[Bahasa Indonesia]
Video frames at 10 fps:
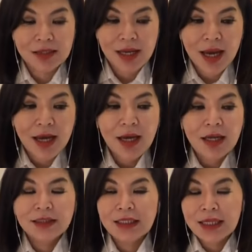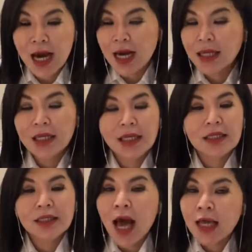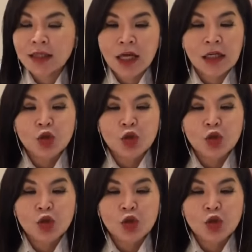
ya. Jadi hari ini ketaatan